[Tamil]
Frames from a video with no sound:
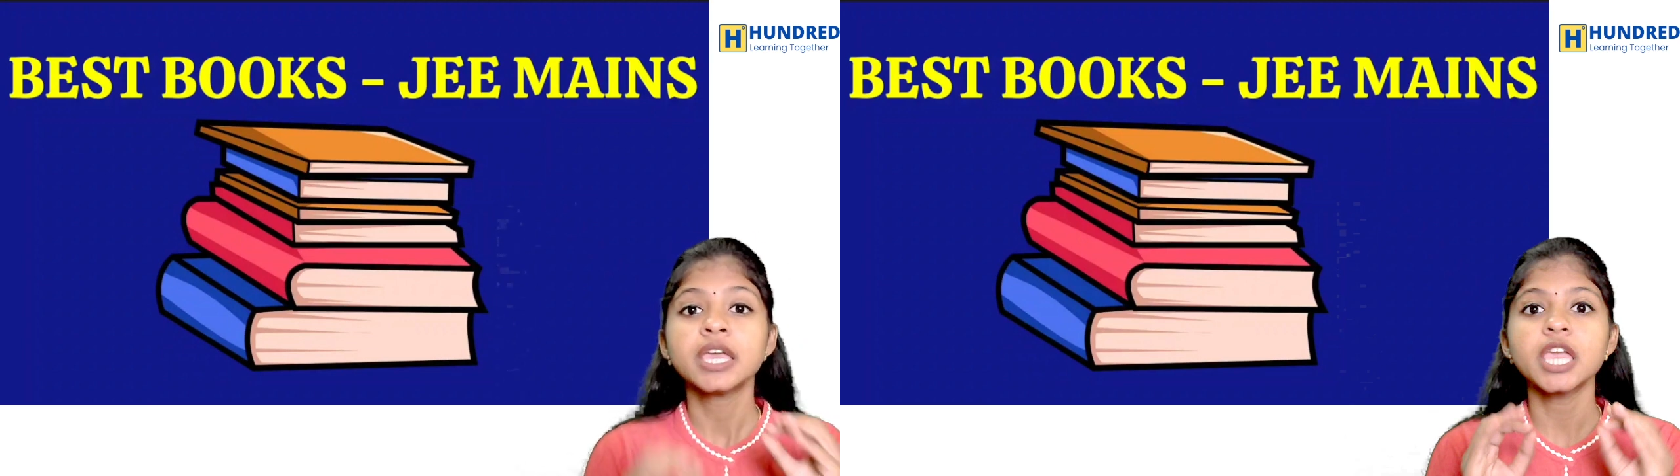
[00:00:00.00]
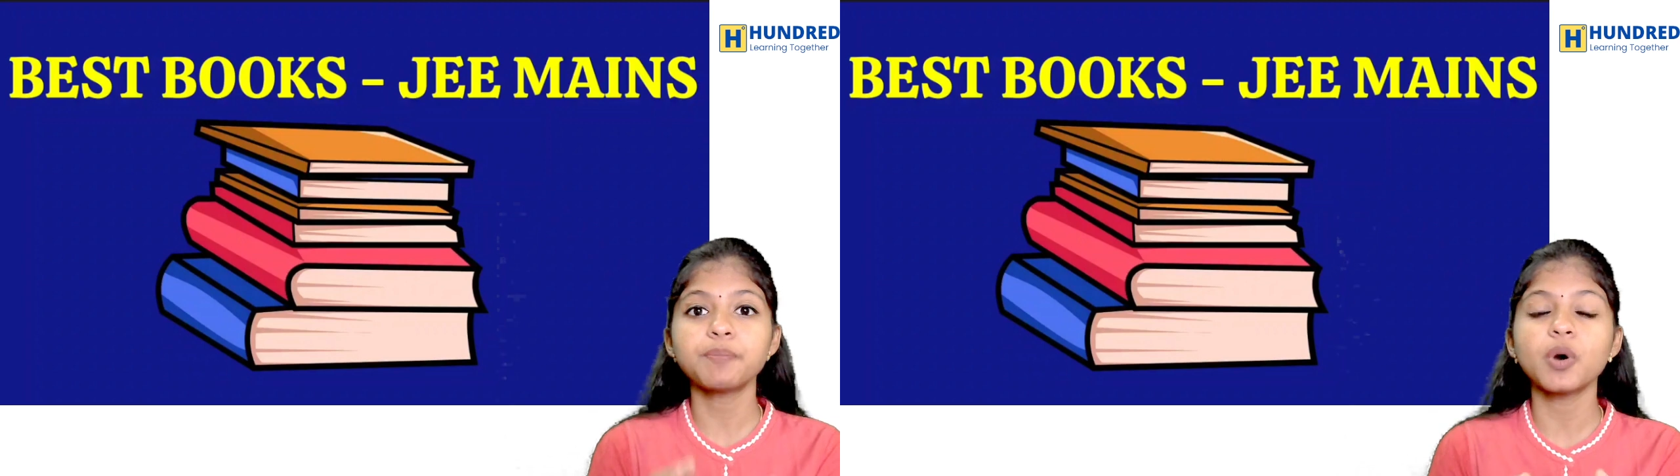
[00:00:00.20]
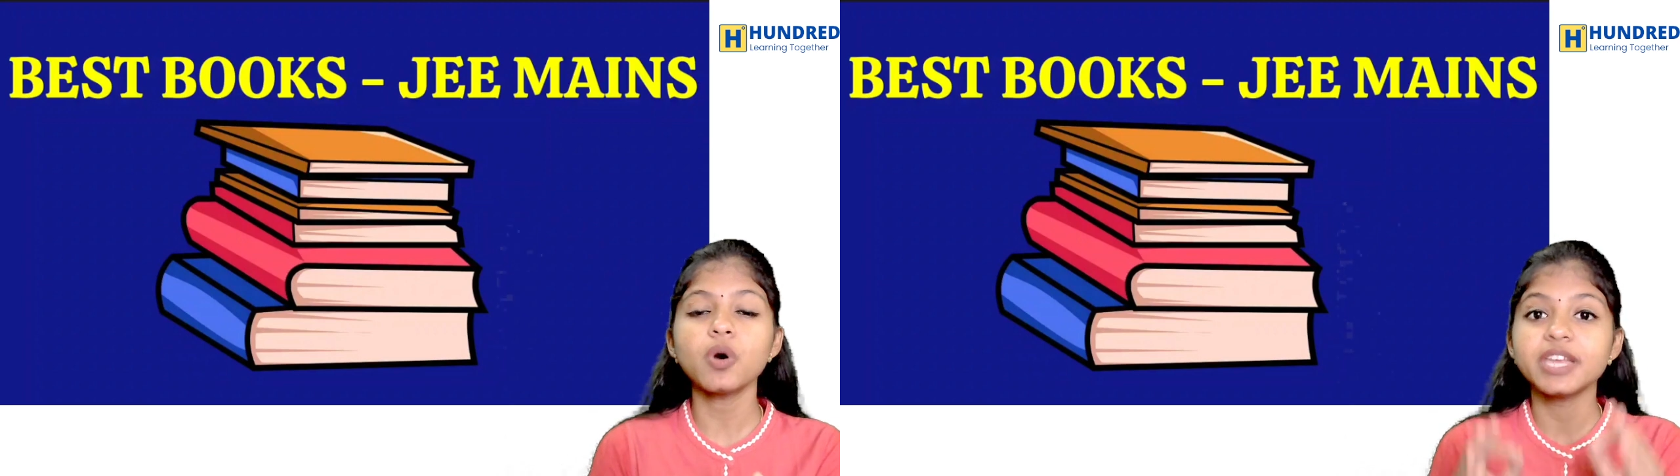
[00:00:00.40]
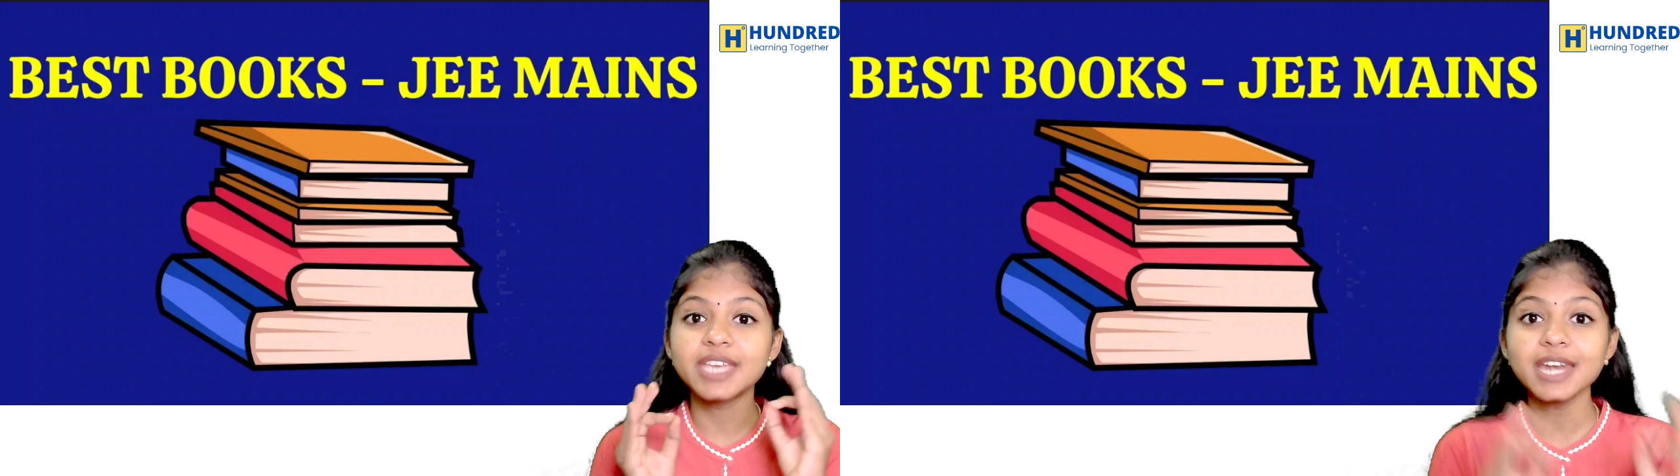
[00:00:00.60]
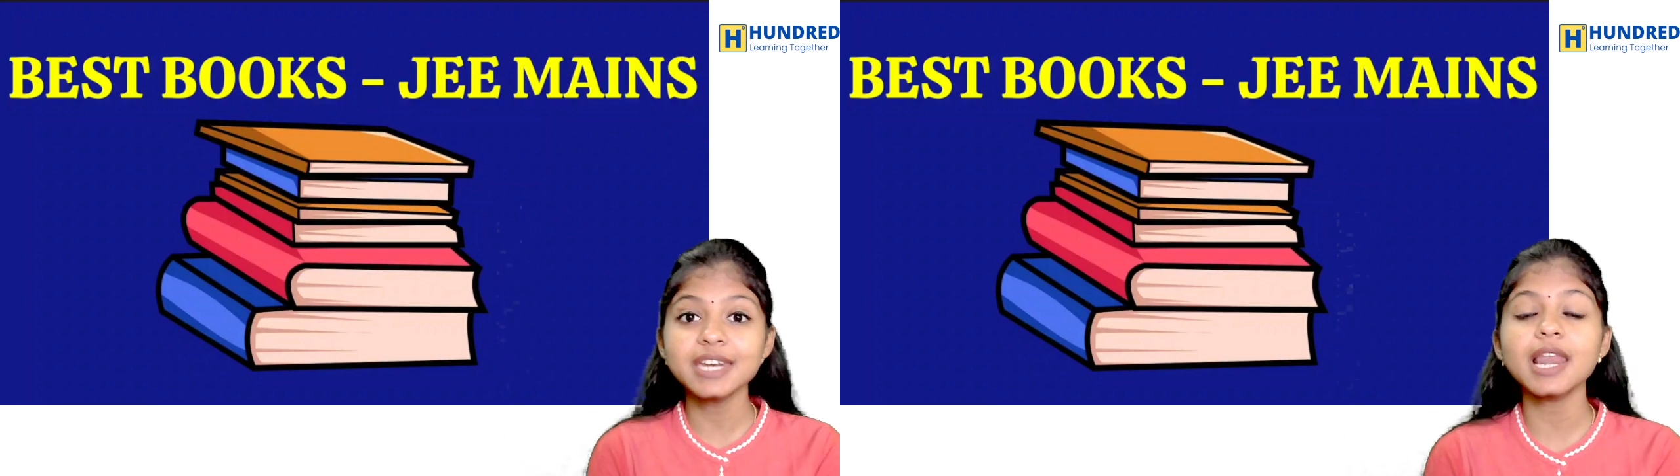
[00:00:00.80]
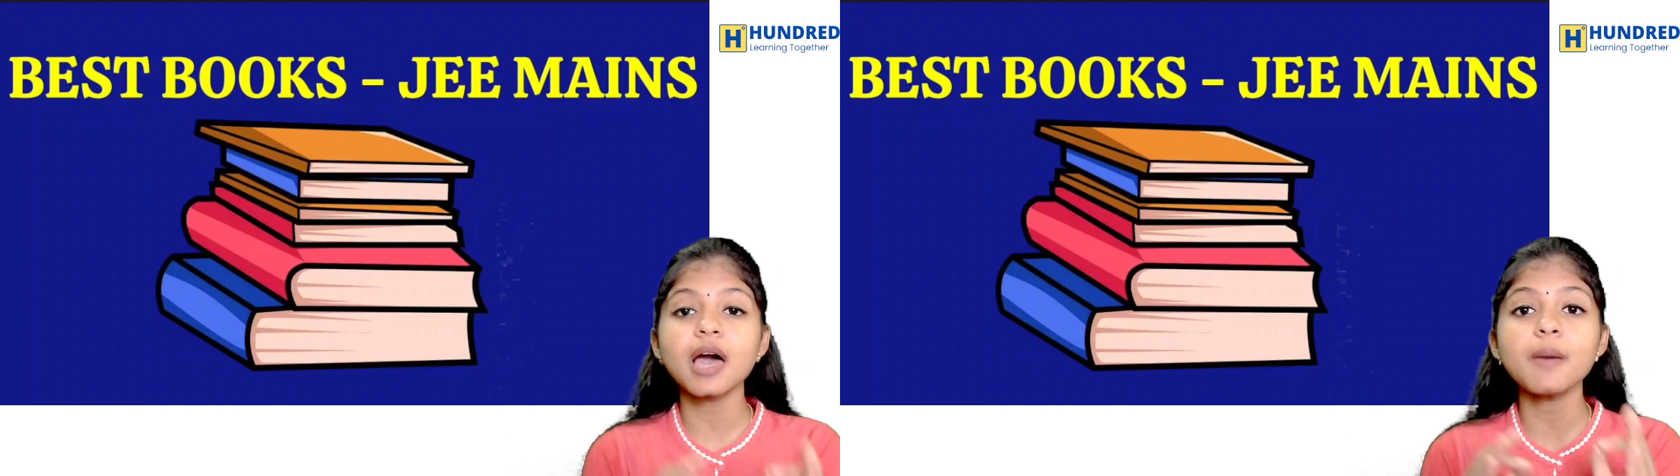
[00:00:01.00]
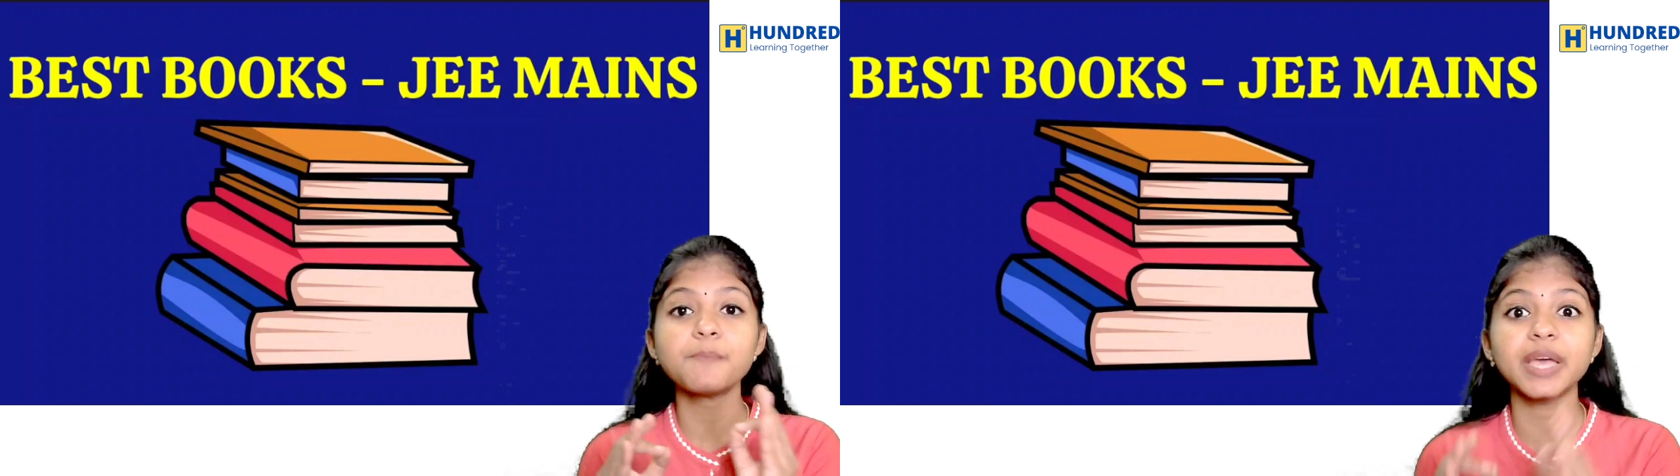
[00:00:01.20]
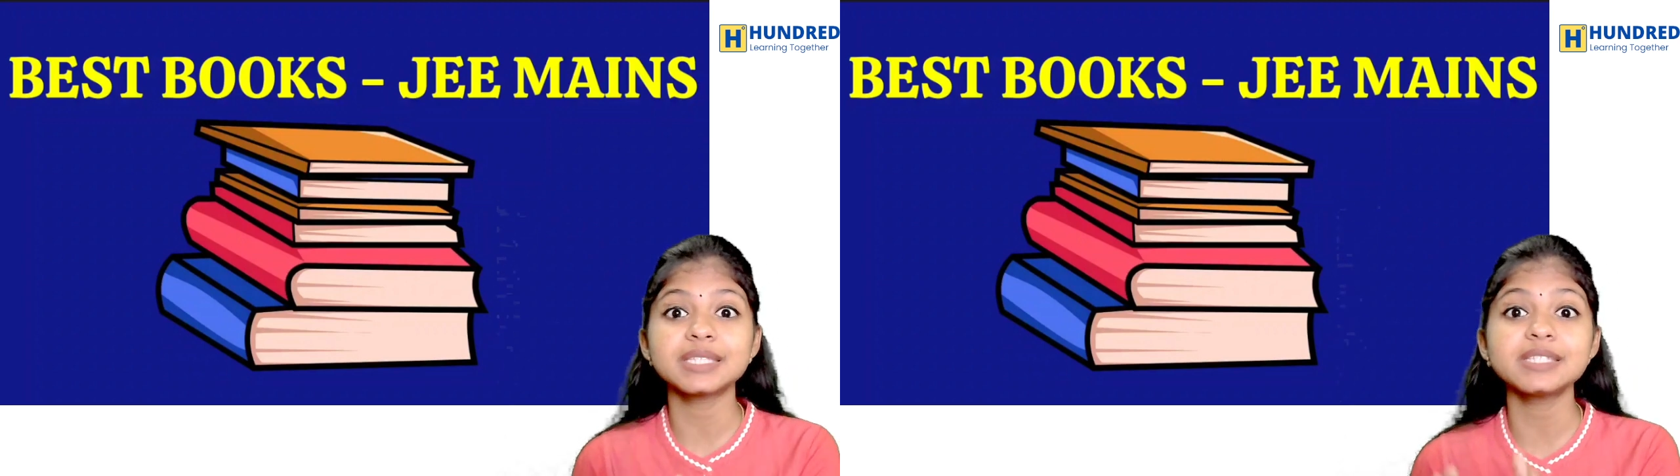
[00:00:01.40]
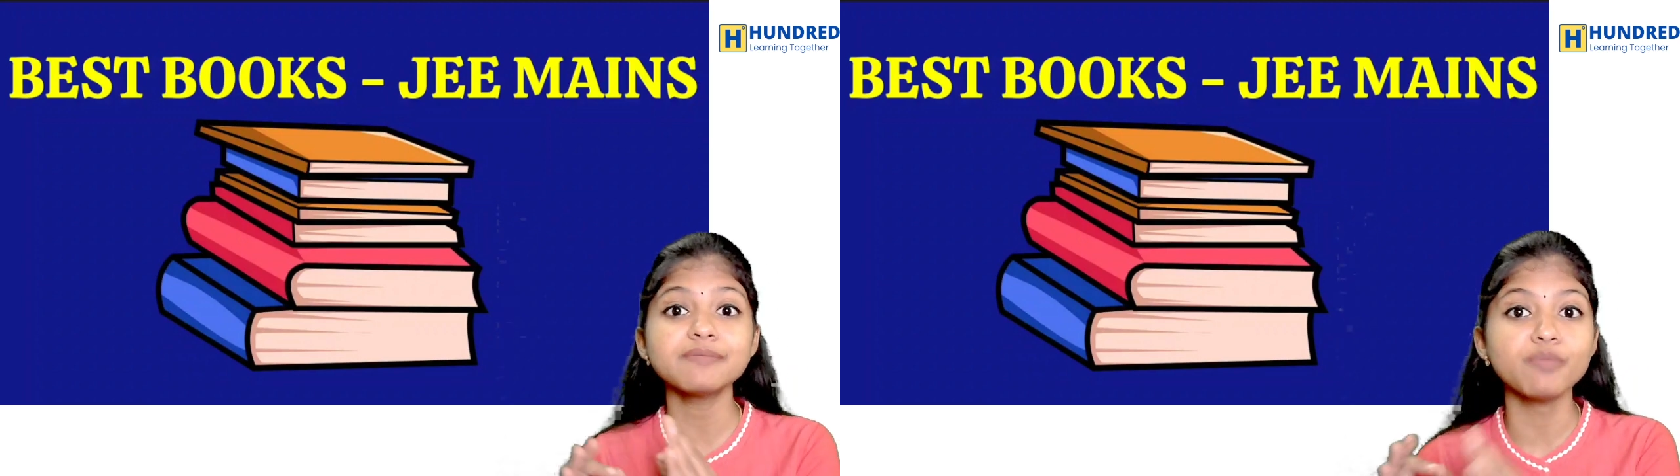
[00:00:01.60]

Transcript: இப்போ என்னெல்லாம் பெஸ்ட்